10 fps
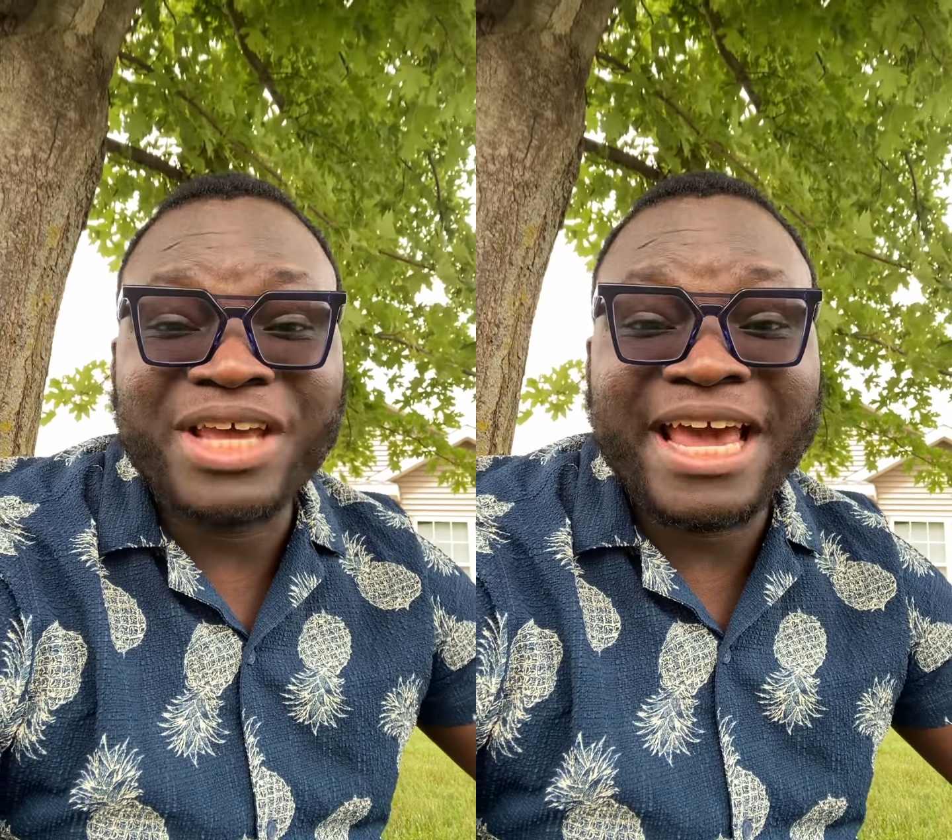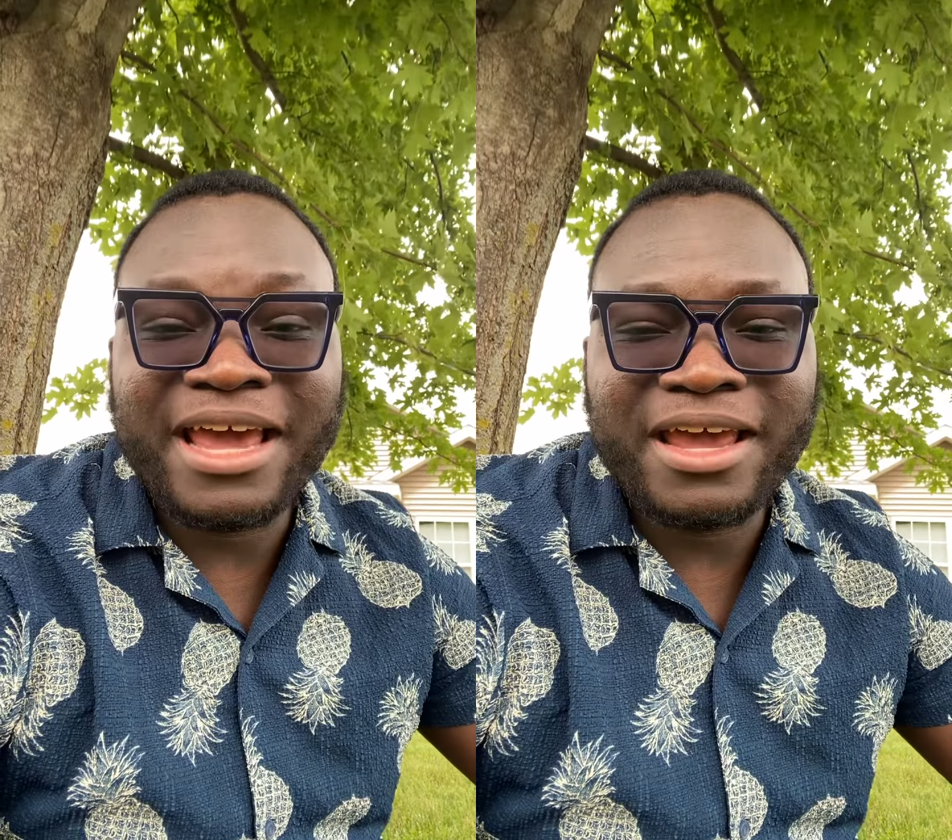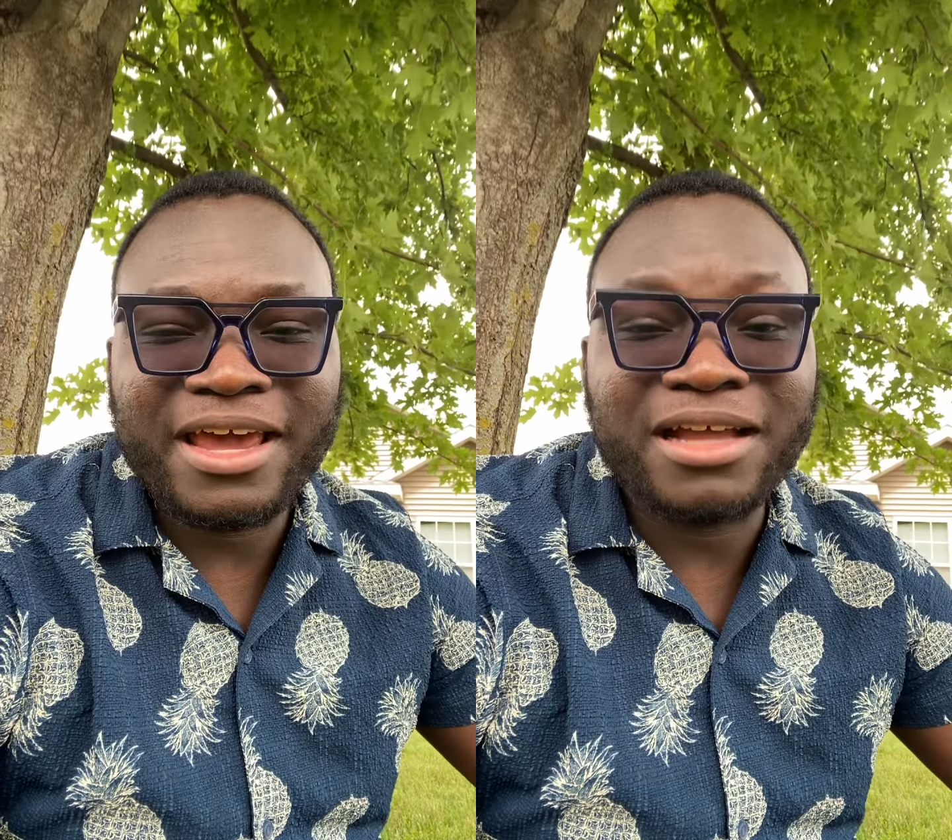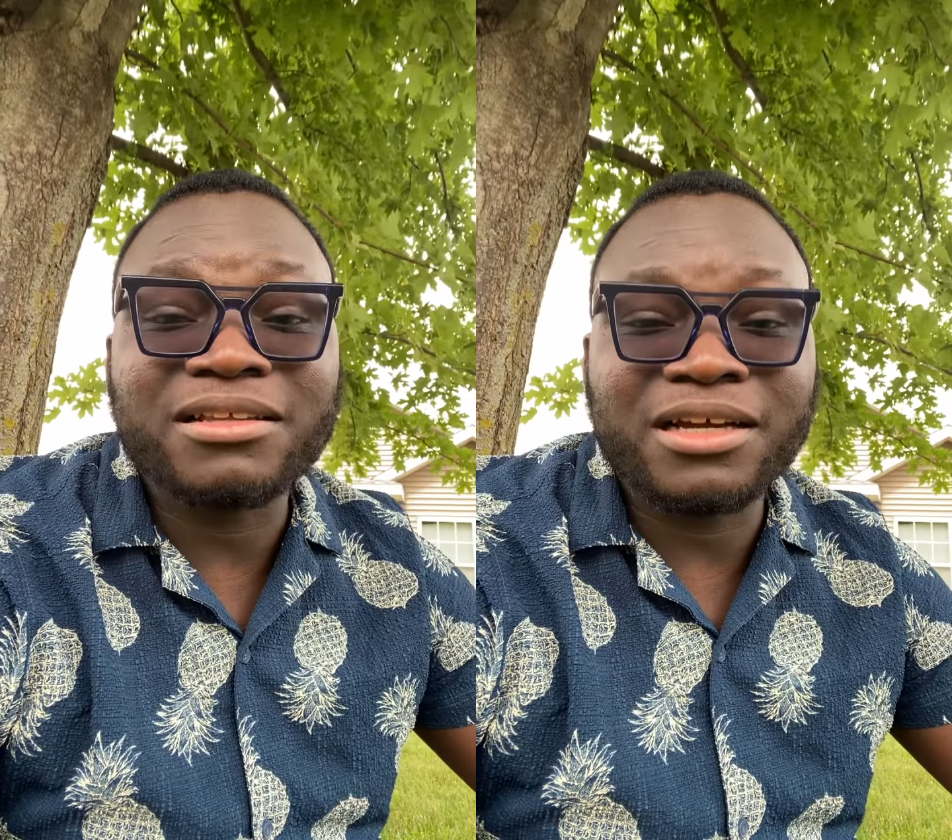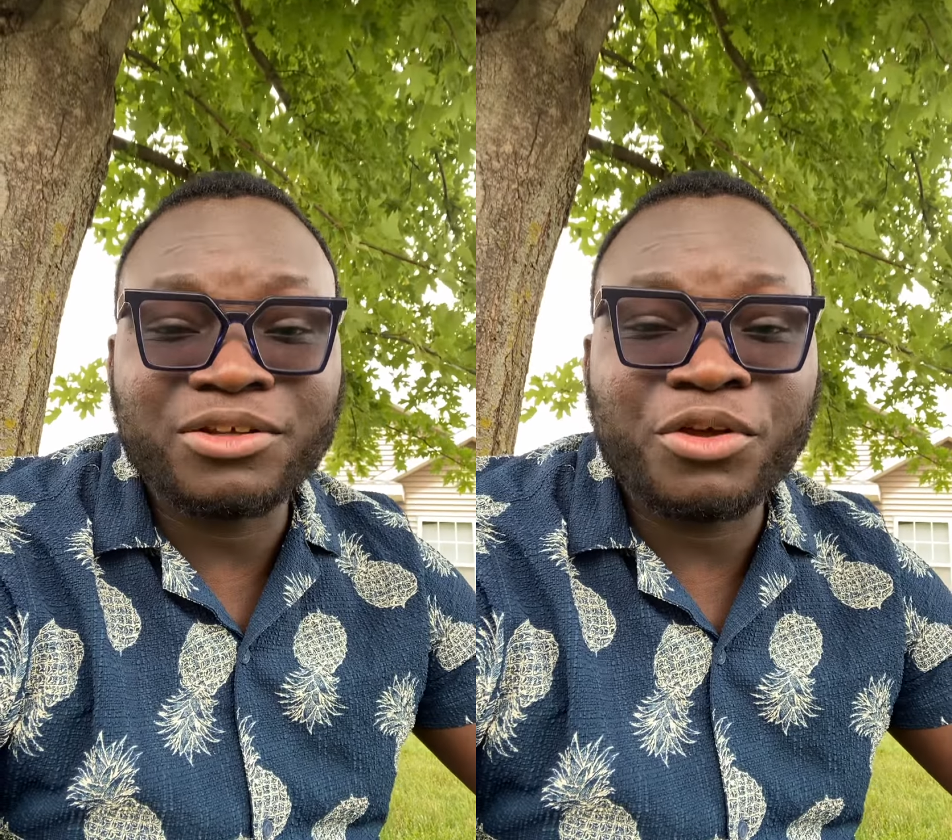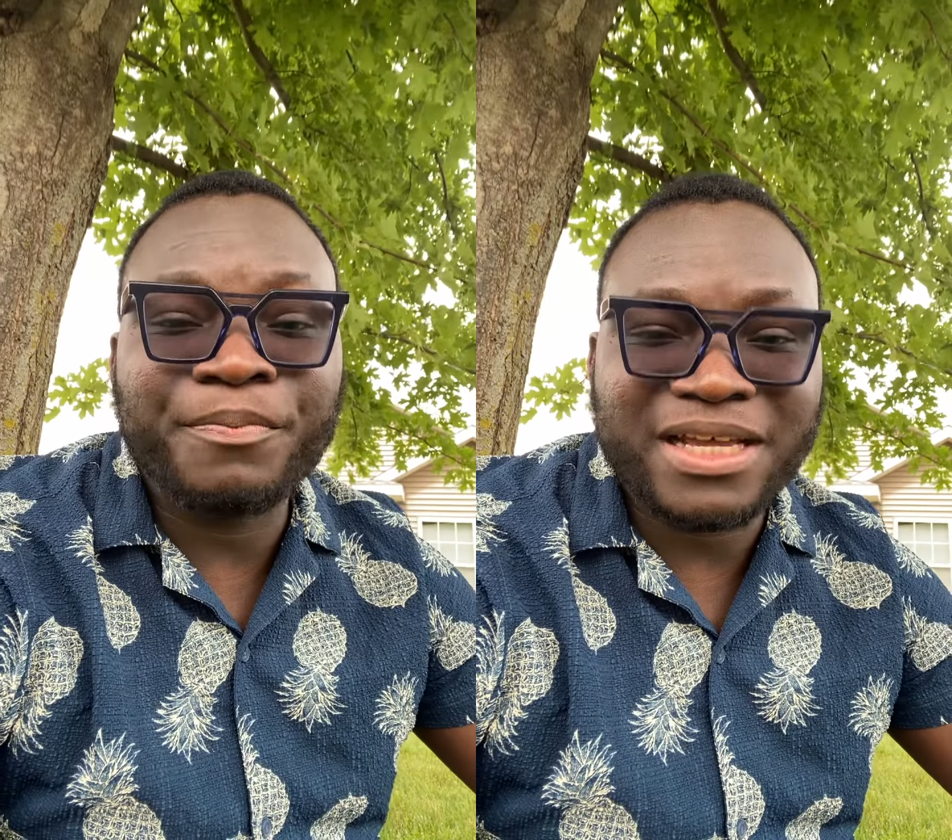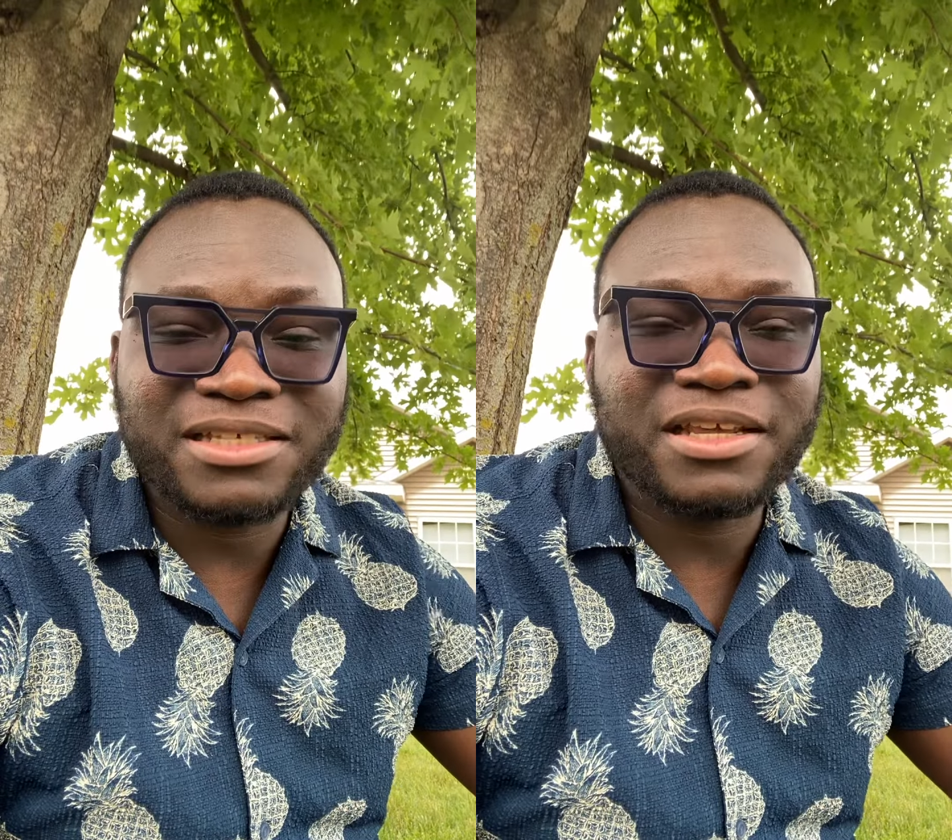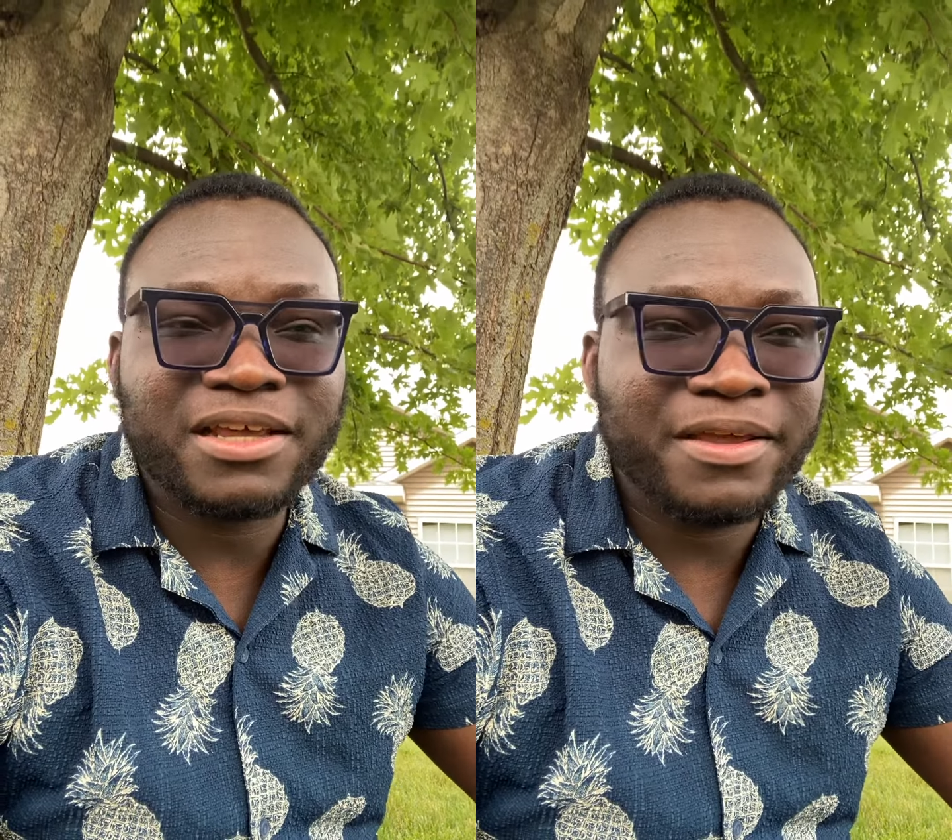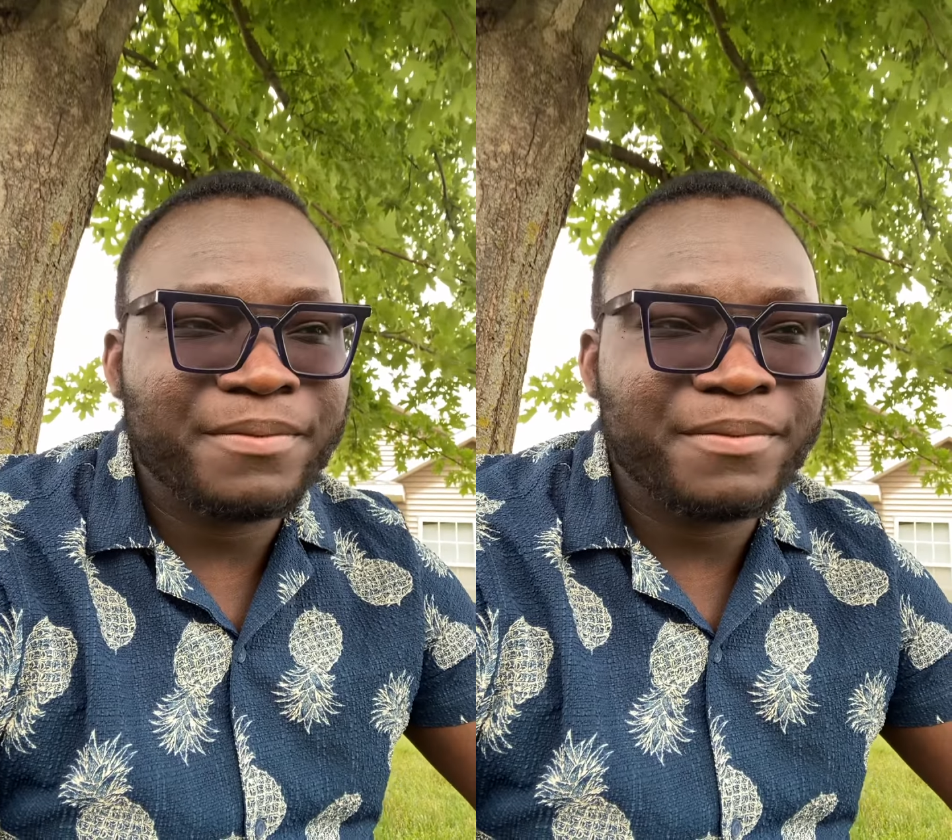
es en train de passer,